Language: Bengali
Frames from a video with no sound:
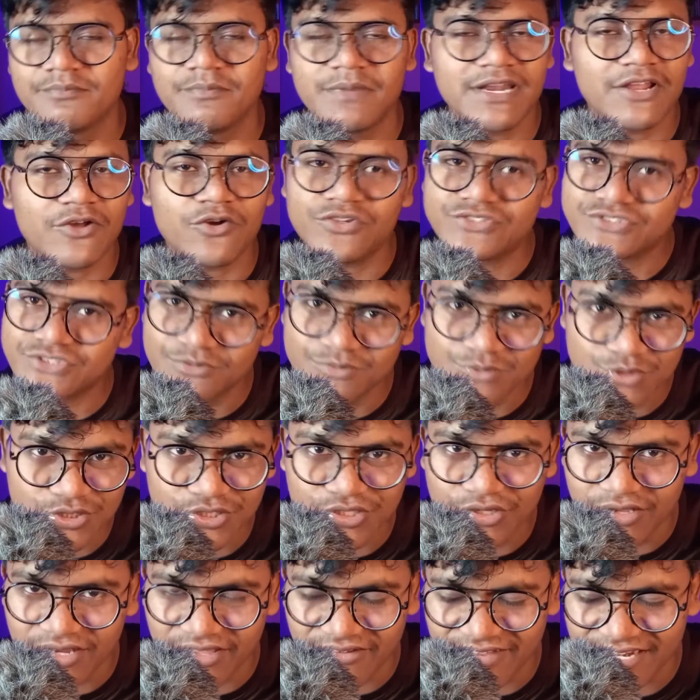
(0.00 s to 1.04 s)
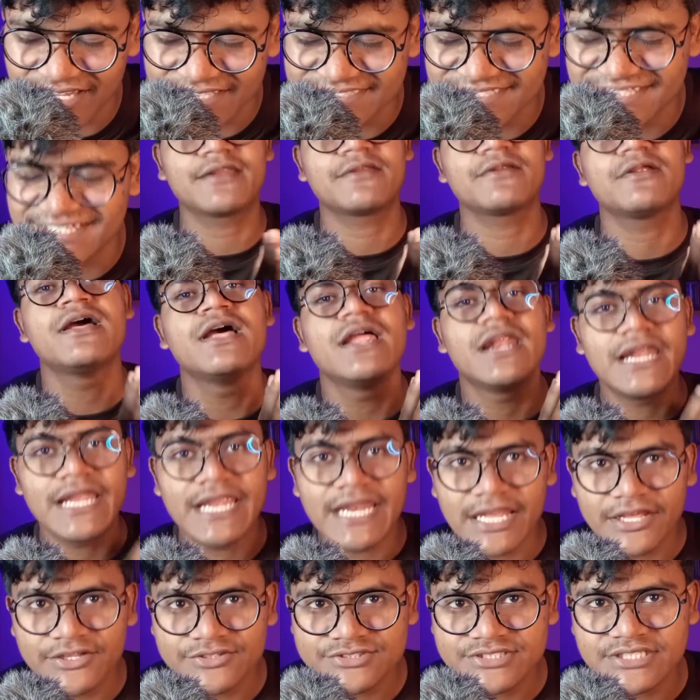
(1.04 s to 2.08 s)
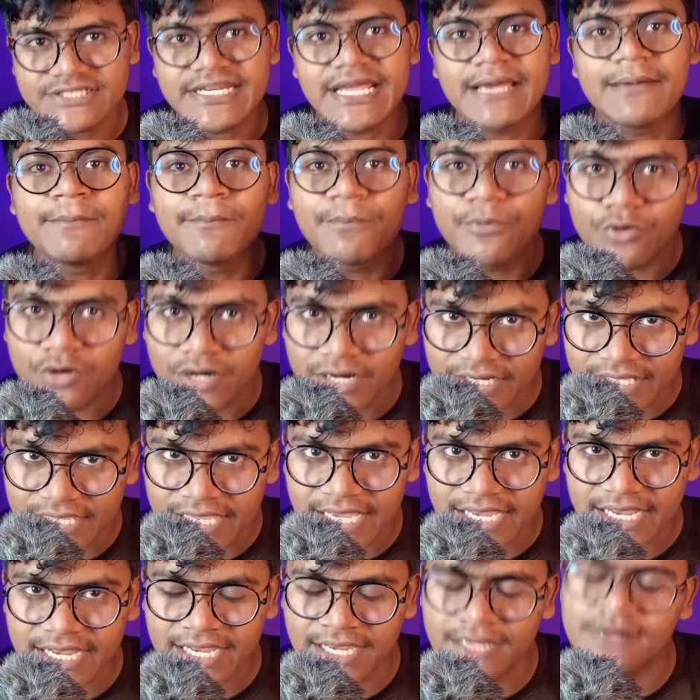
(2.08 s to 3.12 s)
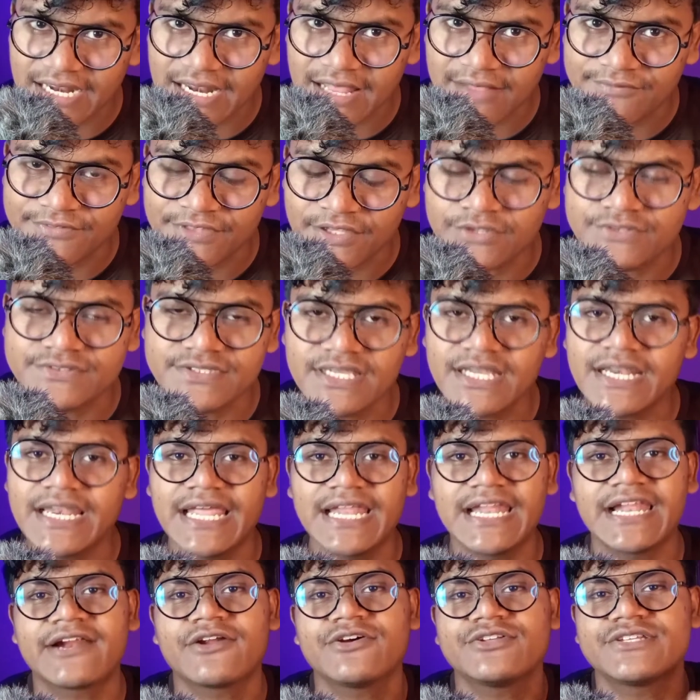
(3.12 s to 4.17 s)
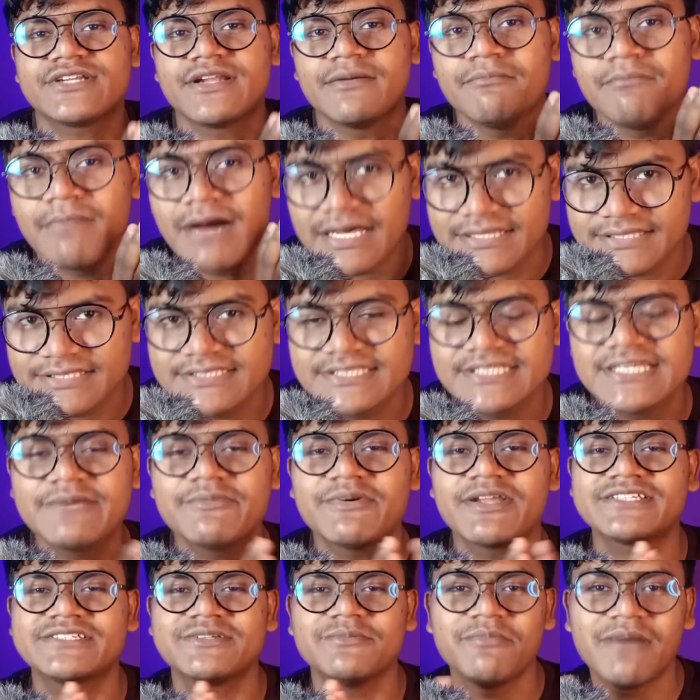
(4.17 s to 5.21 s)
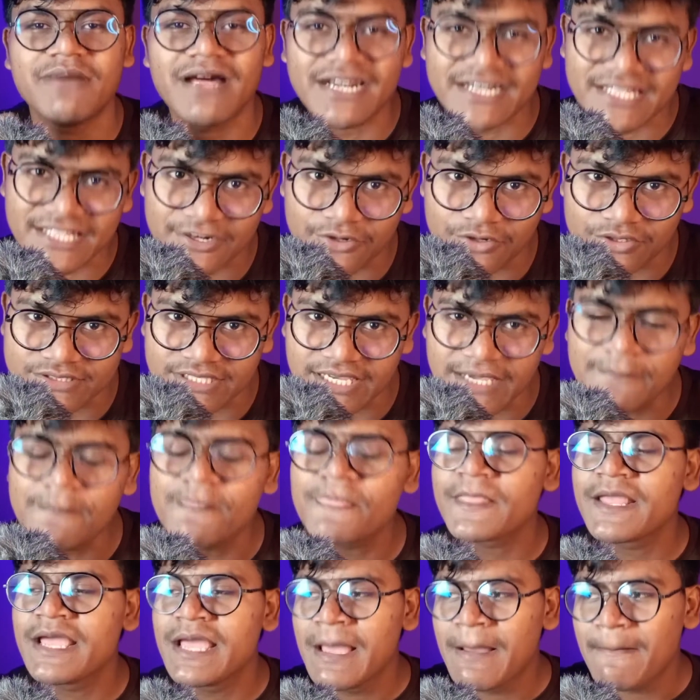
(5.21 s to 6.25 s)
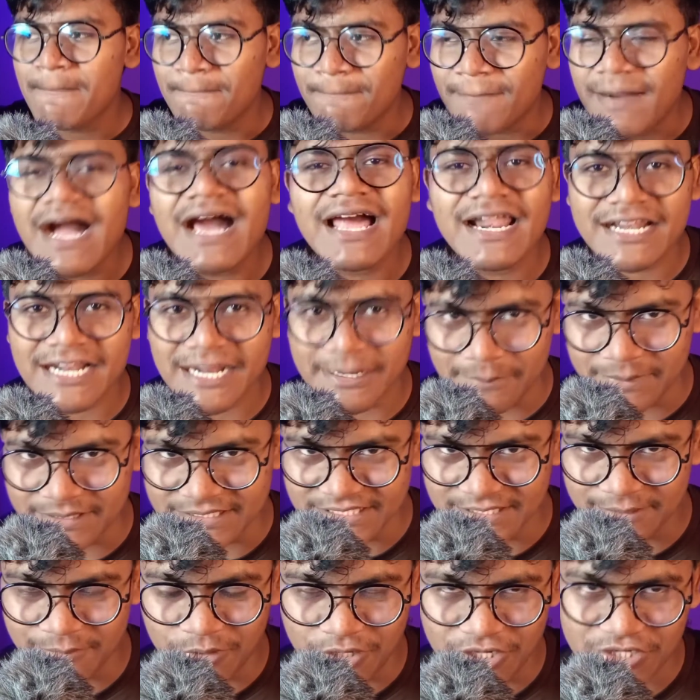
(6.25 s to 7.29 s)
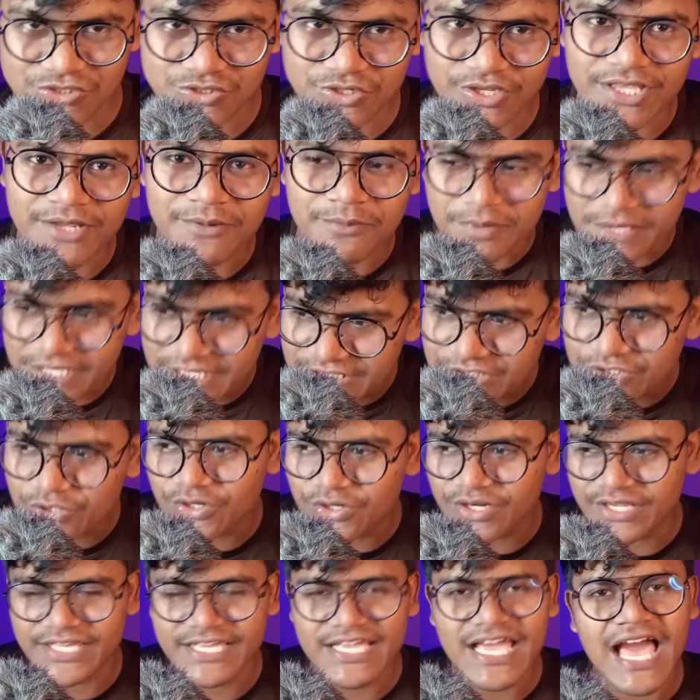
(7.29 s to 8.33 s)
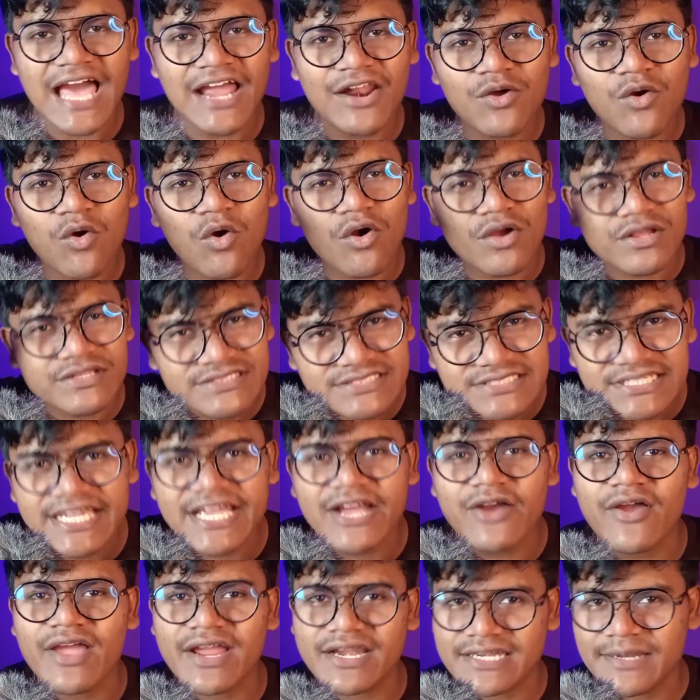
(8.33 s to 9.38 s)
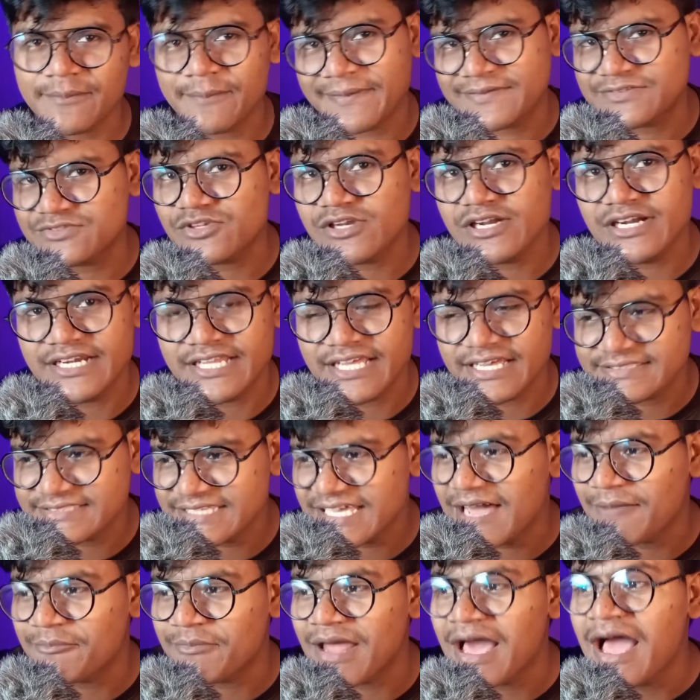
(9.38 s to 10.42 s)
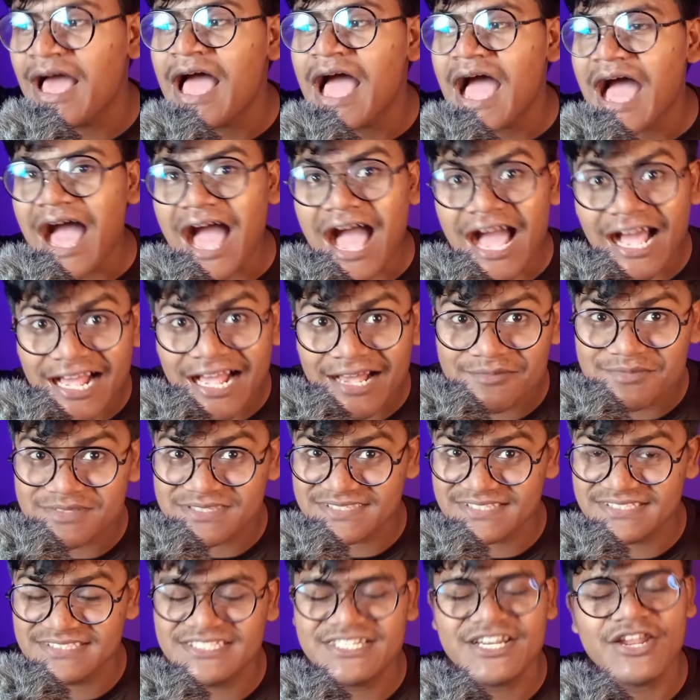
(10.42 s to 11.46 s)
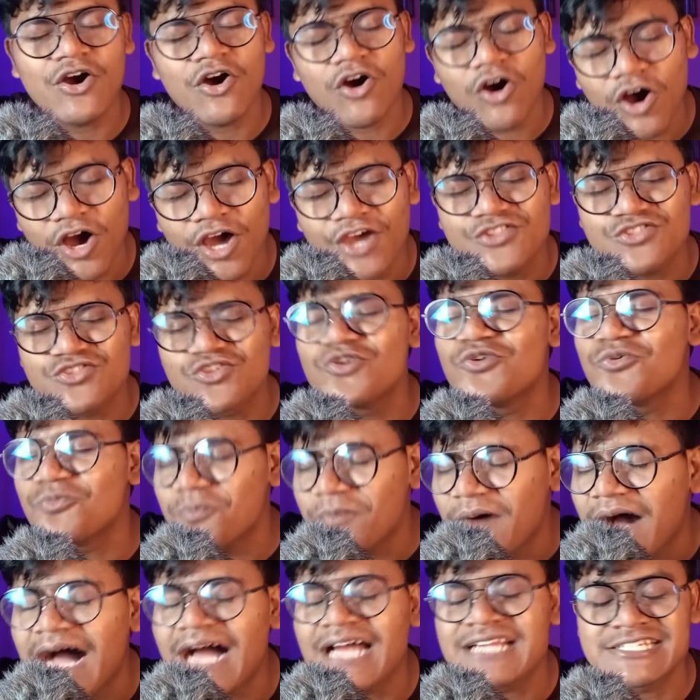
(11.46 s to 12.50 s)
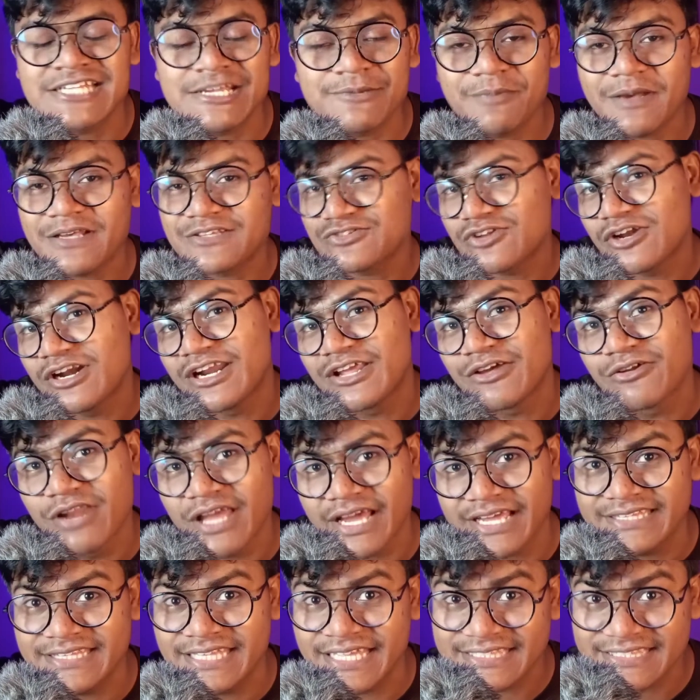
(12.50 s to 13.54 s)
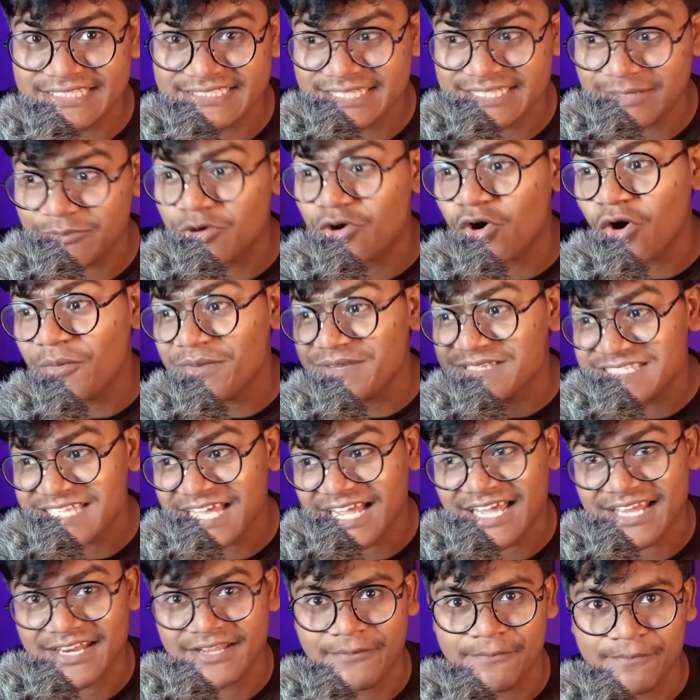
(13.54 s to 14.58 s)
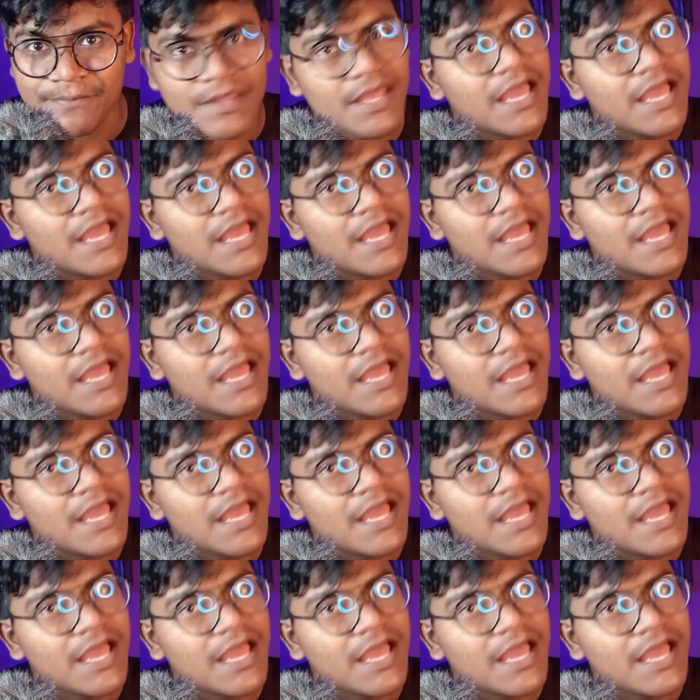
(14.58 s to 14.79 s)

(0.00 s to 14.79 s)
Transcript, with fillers: মানে কস্টিউম চুরি করে ফেলাইছে না লাইলা হচ্ছে টেম্পোরারি একখান আফতার হয়েছে লাইলার কথাটা বাদই দিয়ে এবার আসি মার্কের কথায় মার্ক আমাদের মহাশয়ের ভিতরে আরও যে কয়েকটা পার্সোনালিটি আছে আমরা আগামী সিজনে হয়তো বা সেই পার্সোনালিটিগুলোকে দেখতে যাব কমিক্স আকারে